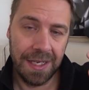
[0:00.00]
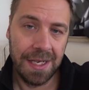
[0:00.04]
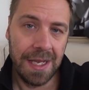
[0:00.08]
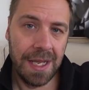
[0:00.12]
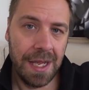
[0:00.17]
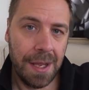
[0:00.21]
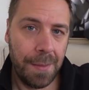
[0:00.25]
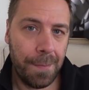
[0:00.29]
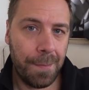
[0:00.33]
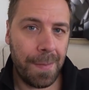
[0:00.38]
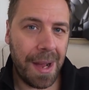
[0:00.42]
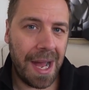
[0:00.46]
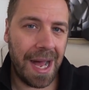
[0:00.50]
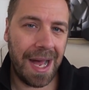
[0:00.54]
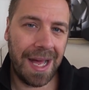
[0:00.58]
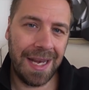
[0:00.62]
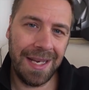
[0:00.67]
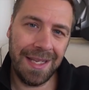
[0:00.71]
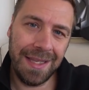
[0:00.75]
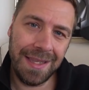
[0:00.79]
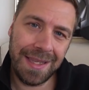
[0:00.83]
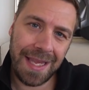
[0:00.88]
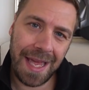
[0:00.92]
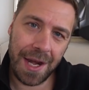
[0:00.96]
ma
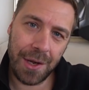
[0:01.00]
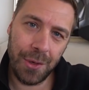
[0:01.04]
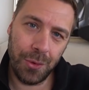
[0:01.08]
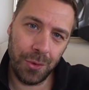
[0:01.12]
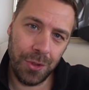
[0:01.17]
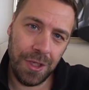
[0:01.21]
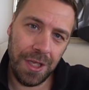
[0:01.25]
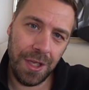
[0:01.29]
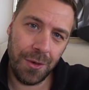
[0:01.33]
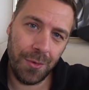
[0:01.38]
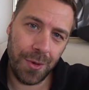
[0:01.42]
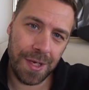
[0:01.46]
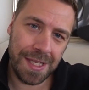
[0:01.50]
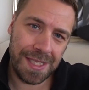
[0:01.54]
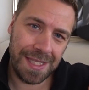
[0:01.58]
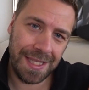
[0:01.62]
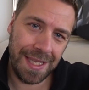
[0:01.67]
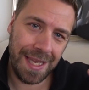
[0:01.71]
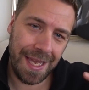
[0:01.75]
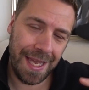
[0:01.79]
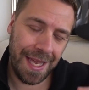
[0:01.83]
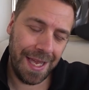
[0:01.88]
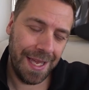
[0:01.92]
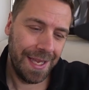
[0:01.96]
all'interno di
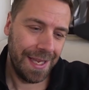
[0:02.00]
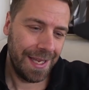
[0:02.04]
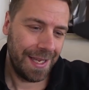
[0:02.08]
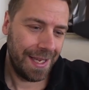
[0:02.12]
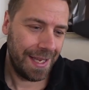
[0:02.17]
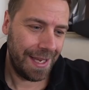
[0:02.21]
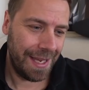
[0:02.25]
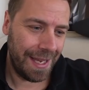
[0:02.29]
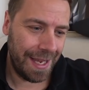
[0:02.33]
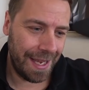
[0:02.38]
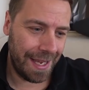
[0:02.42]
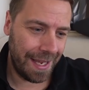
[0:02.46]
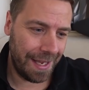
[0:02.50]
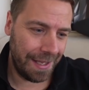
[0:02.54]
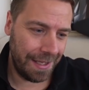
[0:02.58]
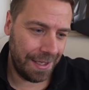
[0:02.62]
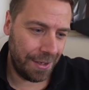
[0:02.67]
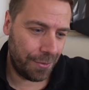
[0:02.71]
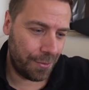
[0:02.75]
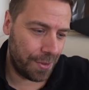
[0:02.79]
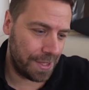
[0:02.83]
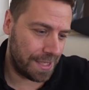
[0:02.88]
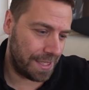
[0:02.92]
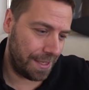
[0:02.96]
queste, eh, di
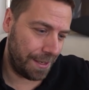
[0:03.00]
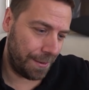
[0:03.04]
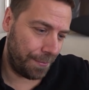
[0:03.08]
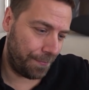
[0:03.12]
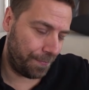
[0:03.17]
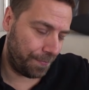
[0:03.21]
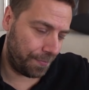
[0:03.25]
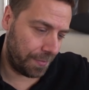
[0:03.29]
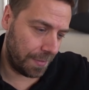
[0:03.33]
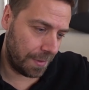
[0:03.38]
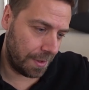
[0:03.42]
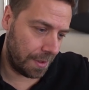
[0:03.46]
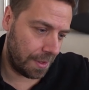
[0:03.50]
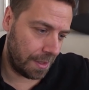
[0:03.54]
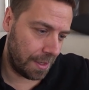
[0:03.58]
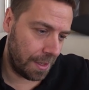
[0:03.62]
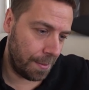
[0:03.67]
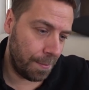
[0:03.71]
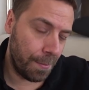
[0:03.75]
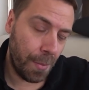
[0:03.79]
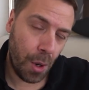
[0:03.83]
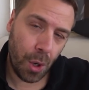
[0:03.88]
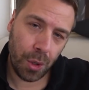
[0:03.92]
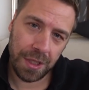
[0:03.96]
queste mm, eh,
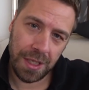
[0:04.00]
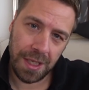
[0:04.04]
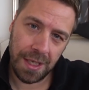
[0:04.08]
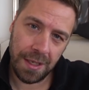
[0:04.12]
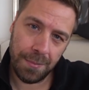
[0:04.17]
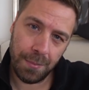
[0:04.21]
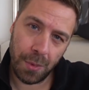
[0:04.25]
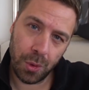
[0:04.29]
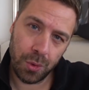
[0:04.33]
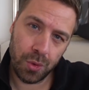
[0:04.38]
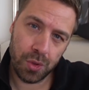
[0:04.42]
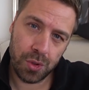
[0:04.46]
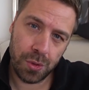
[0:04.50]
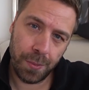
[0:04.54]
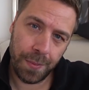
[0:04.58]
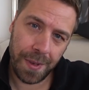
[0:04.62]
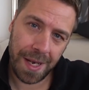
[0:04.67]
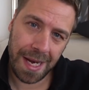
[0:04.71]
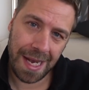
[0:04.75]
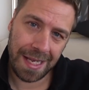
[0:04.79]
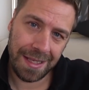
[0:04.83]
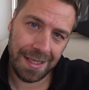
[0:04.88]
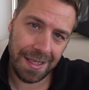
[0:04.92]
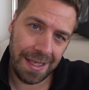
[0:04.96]
modi, modus
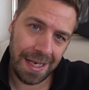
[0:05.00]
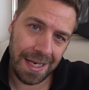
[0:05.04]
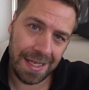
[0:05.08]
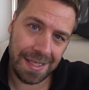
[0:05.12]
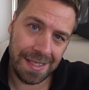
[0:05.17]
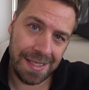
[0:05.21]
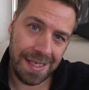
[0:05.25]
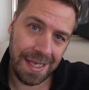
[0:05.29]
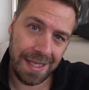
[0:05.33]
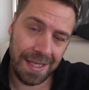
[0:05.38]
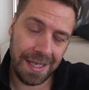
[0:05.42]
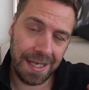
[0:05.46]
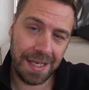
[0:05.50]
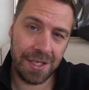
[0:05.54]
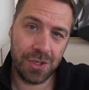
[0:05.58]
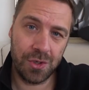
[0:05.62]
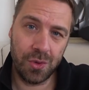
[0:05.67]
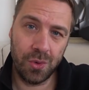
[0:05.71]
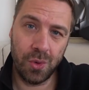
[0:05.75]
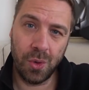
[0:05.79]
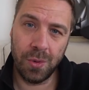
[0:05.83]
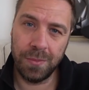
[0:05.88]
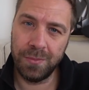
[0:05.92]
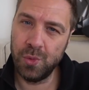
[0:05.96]
operandi delle aziende che
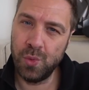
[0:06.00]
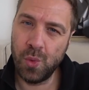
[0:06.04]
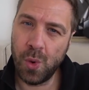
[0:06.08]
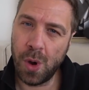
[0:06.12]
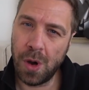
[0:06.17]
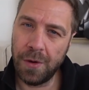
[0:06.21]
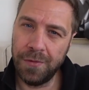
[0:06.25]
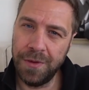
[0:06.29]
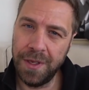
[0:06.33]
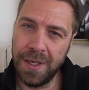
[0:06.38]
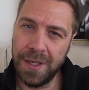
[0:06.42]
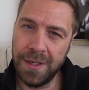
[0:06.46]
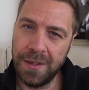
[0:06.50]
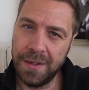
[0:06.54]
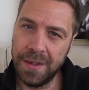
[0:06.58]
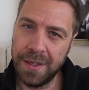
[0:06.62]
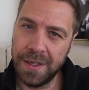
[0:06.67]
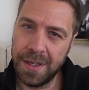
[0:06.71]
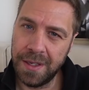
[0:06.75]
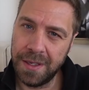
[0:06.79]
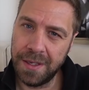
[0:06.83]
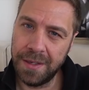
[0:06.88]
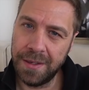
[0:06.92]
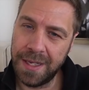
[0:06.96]
sono nuovi
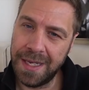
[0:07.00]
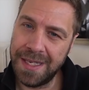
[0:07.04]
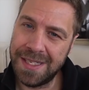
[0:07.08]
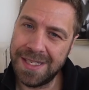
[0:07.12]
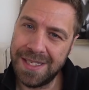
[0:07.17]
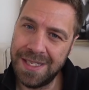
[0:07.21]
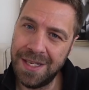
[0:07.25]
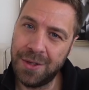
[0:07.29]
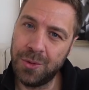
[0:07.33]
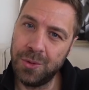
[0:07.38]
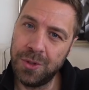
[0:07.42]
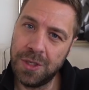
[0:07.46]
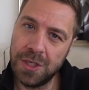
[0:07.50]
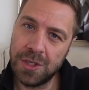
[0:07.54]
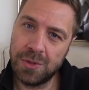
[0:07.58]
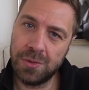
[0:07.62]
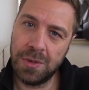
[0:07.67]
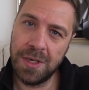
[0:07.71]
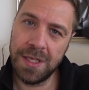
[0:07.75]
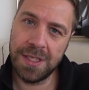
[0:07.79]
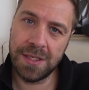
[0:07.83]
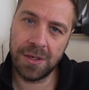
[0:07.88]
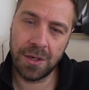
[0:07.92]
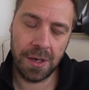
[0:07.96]
eh, e si
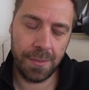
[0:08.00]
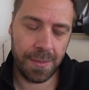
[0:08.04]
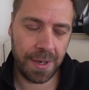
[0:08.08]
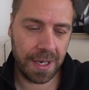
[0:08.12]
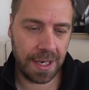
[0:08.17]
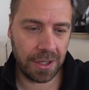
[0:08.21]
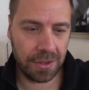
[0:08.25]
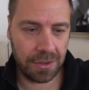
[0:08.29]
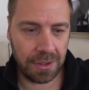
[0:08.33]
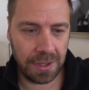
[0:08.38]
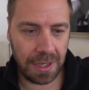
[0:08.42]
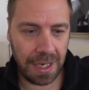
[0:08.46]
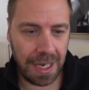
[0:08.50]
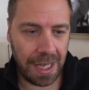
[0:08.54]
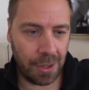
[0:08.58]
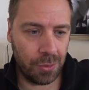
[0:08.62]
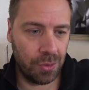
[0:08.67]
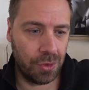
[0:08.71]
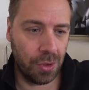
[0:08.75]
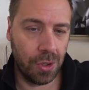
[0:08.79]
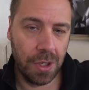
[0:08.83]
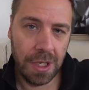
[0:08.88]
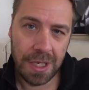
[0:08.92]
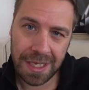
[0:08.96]
contestualizzano nel mercato
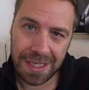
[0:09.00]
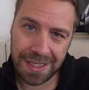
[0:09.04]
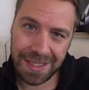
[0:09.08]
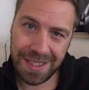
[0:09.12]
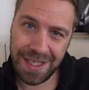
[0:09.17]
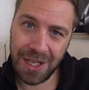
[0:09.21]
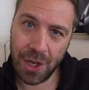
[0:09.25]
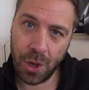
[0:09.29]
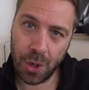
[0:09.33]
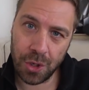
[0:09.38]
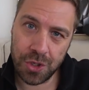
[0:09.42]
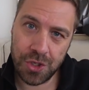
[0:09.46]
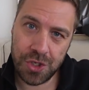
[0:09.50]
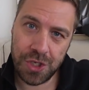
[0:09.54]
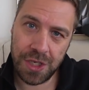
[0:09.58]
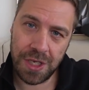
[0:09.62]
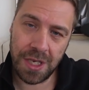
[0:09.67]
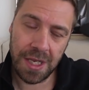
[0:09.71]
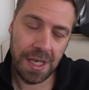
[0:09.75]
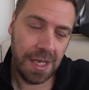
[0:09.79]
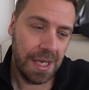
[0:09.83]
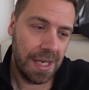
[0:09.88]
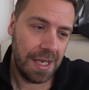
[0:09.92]
dell'auto di oggi,